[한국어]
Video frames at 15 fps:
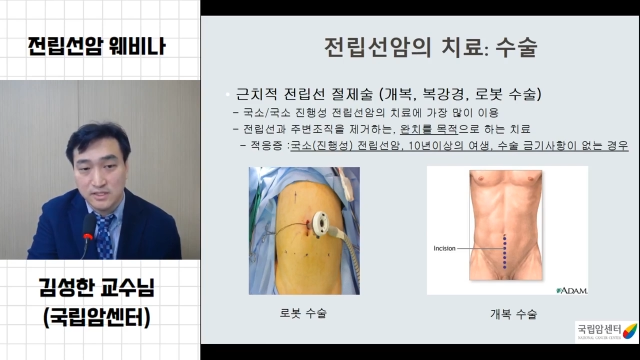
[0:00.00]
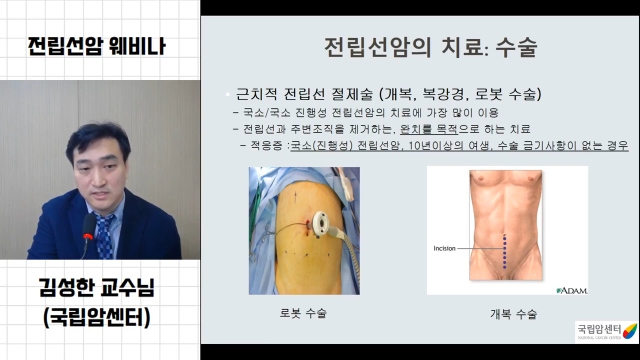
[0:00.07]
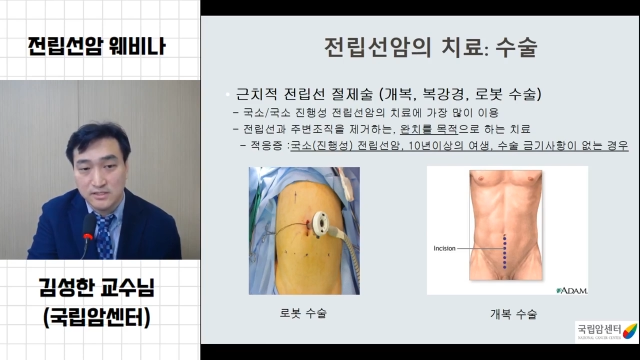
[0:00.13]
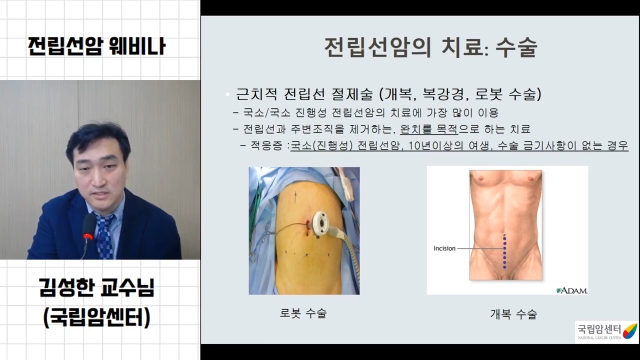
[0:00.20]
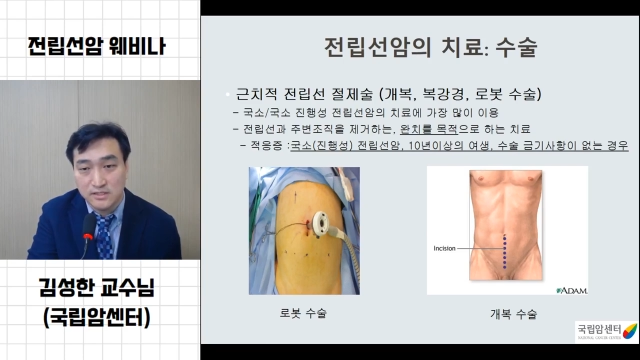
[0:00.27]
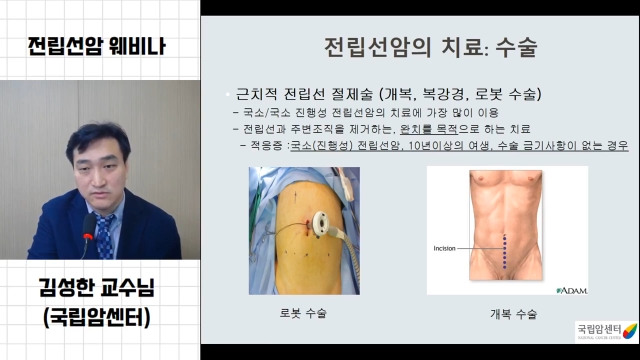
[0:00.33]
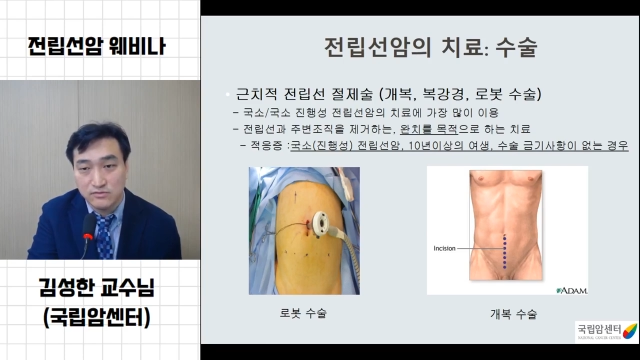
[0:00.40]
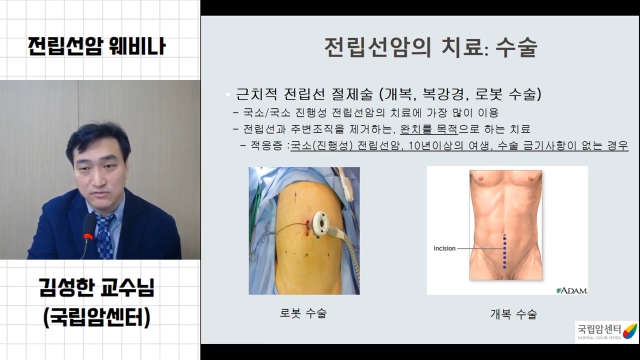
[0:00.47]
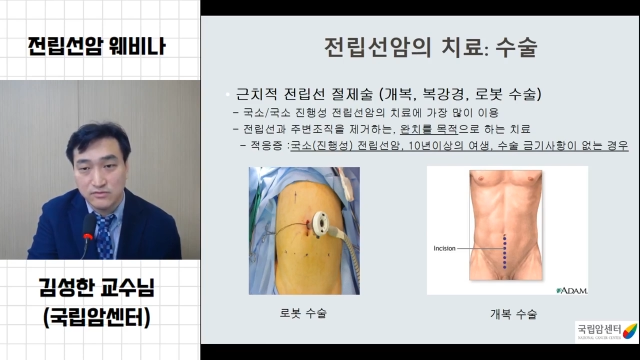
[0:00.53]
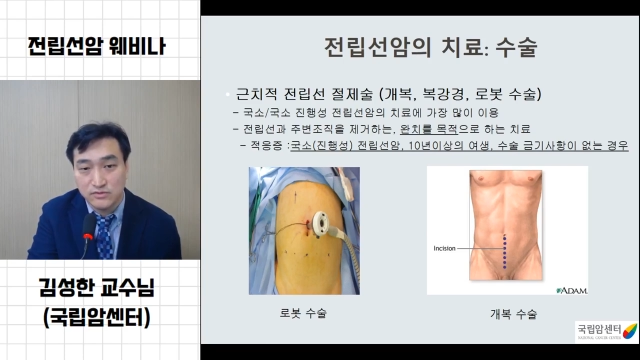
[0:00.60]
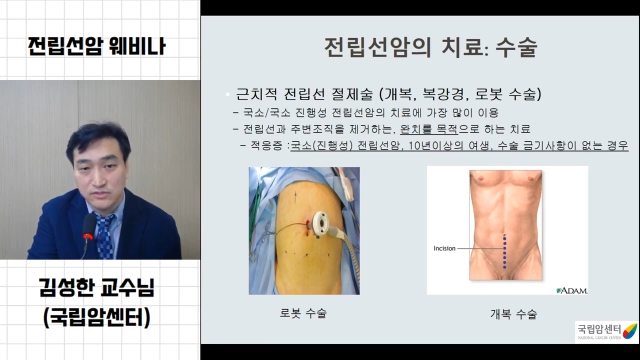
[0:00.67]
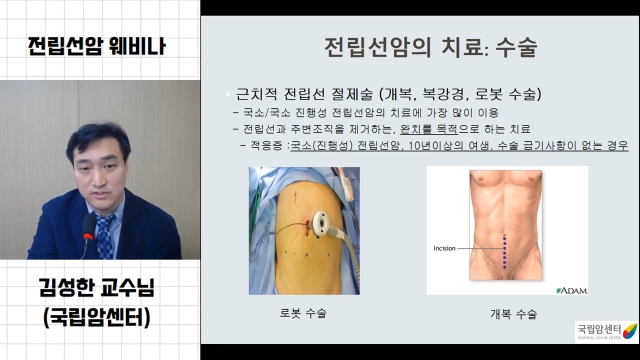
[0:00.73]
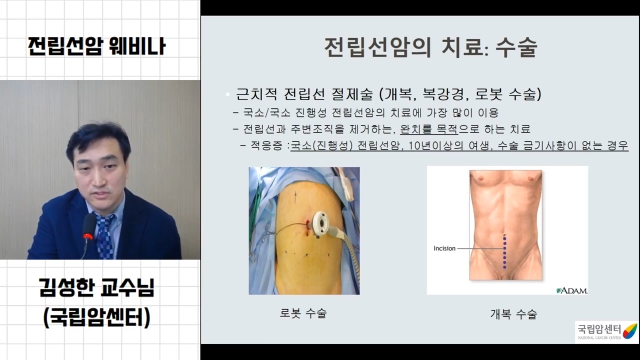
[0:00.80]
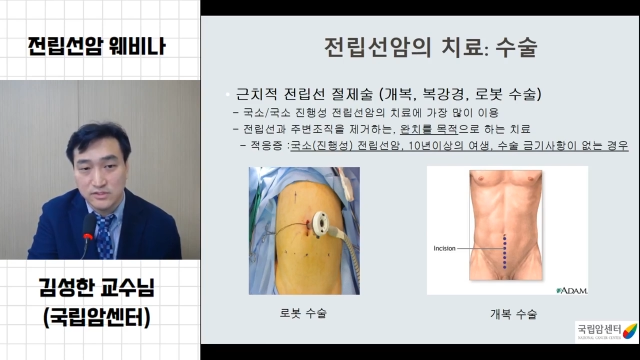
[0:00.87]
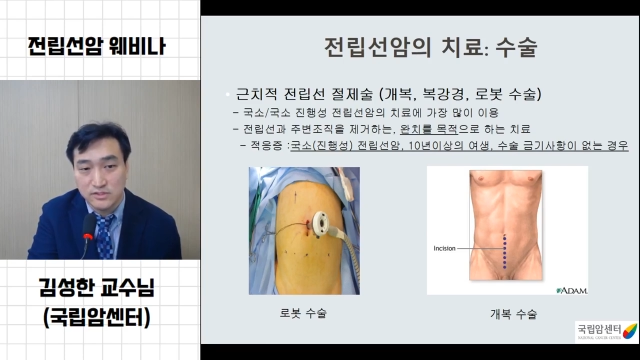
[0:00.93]
이제
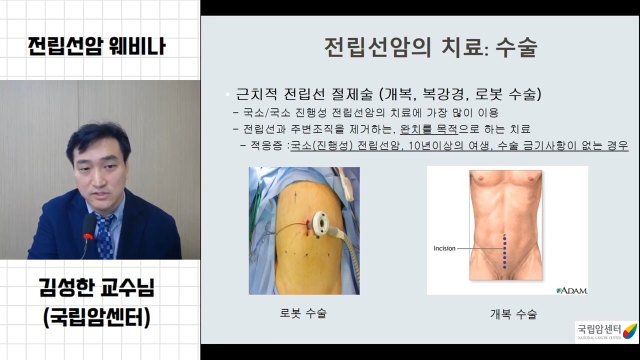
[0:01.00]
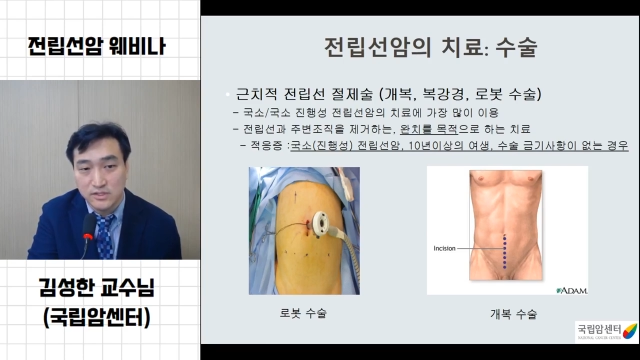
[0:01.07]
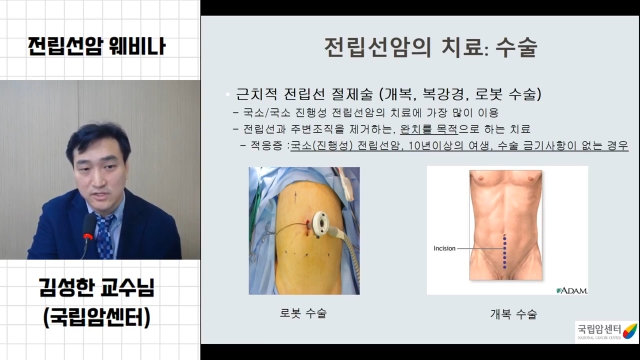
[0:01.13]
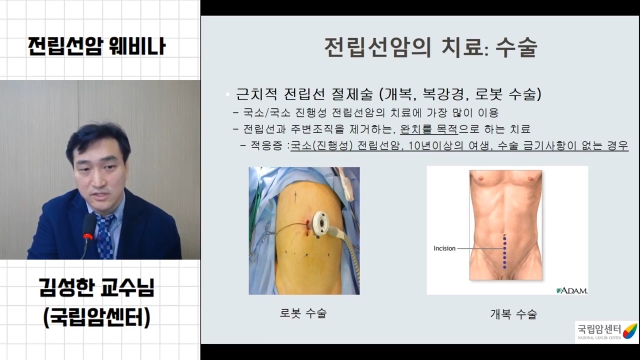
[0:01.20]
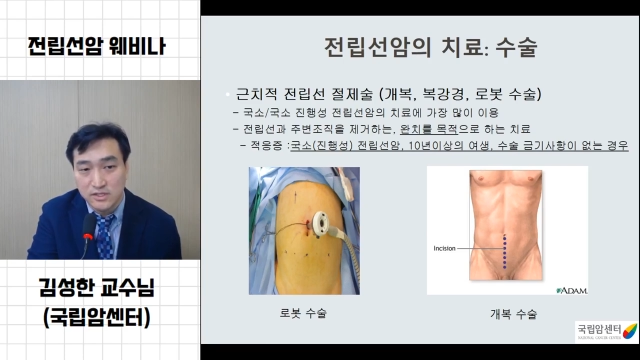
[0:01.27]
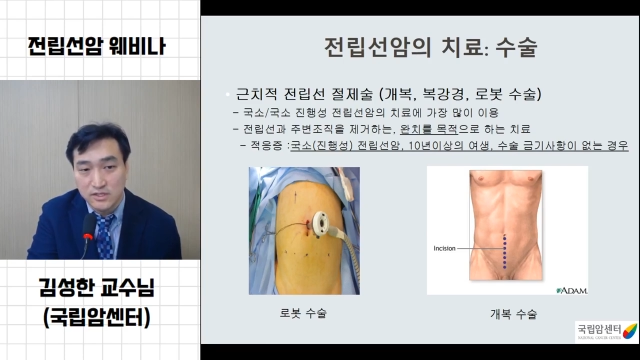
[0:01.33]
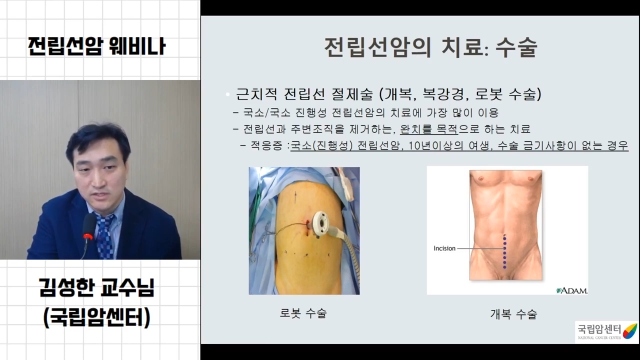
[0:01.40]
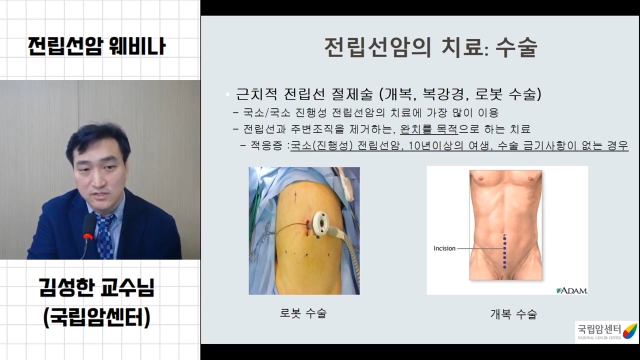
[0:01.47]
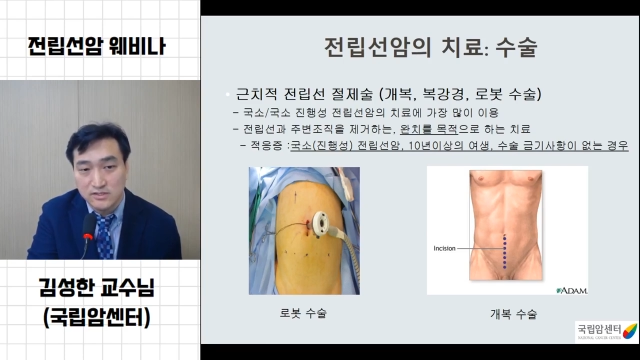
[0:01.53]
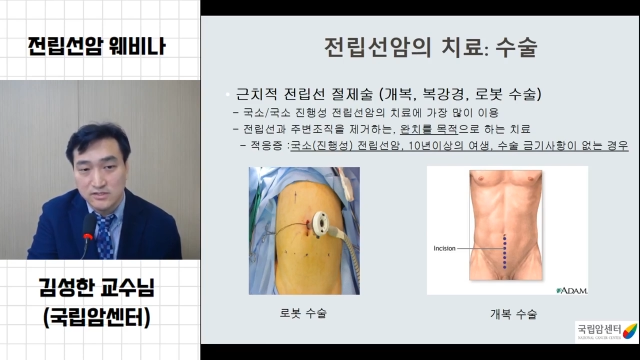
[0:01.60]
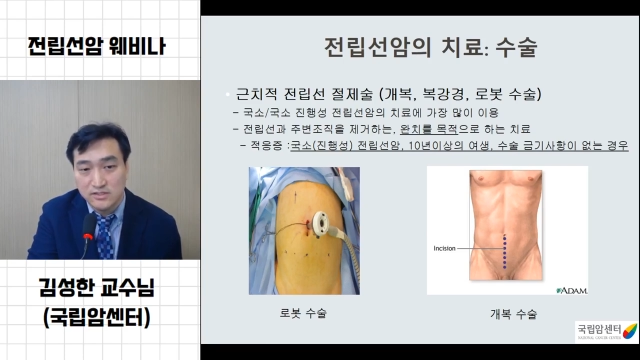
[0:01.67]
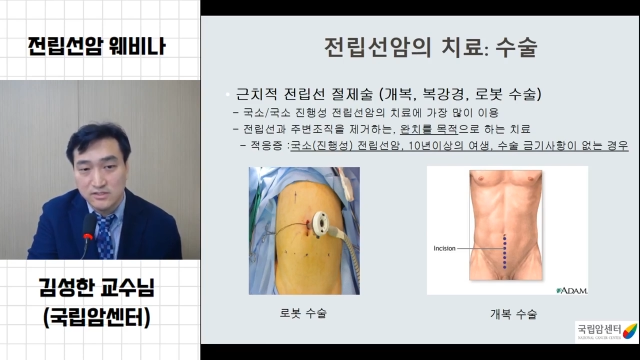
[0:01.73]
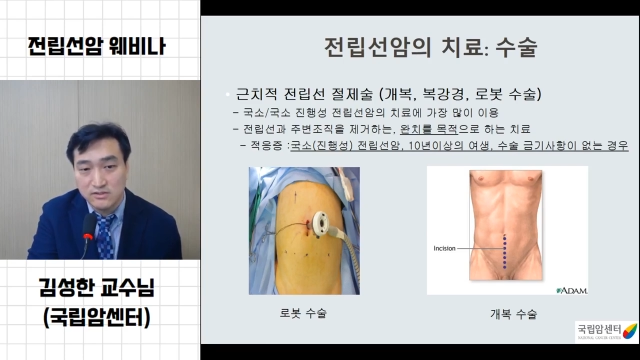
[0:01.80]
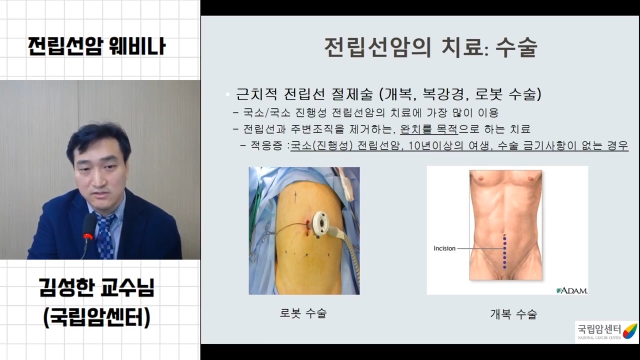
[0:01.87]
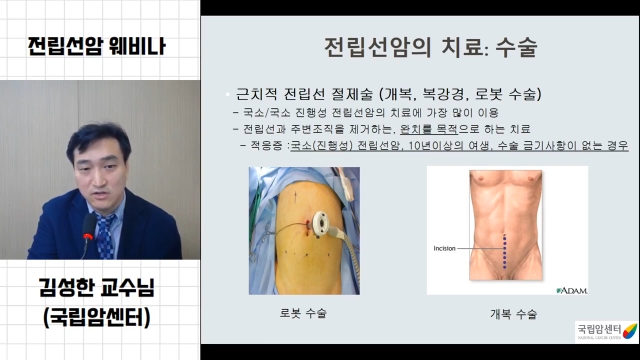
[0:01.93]
수술은
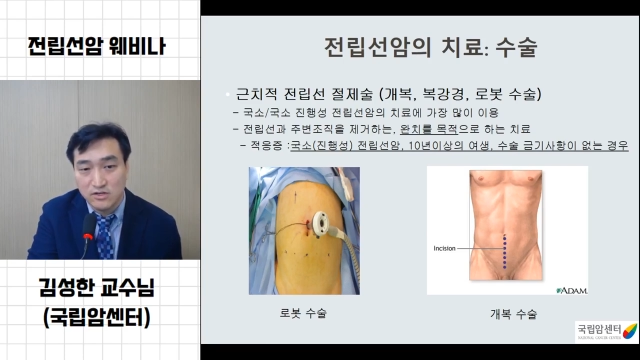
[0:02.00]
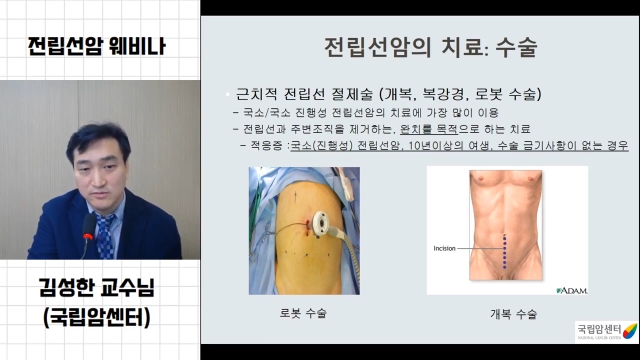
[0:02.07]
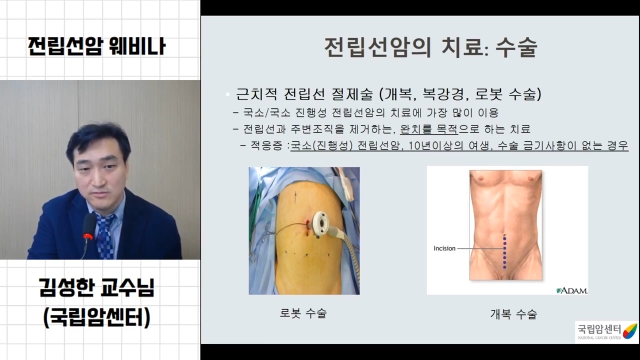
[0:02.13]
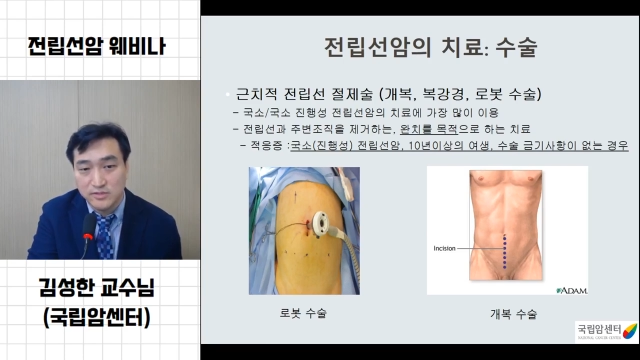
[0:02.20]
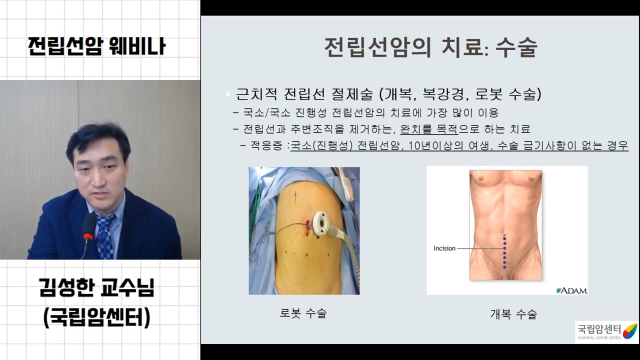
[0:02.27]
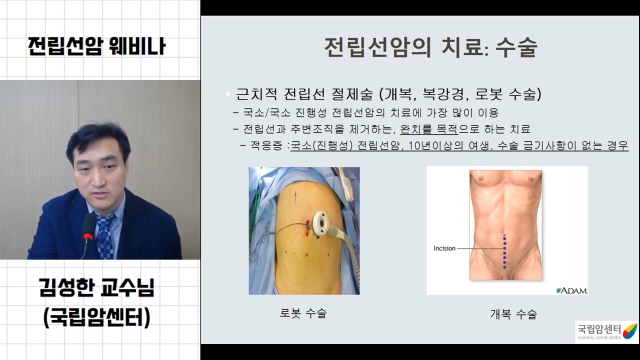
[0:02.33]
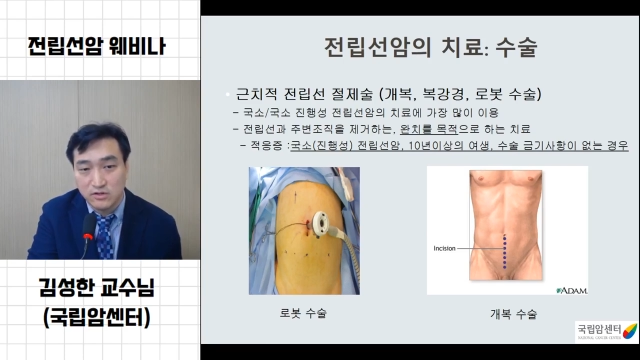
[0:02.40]
근치적 전립선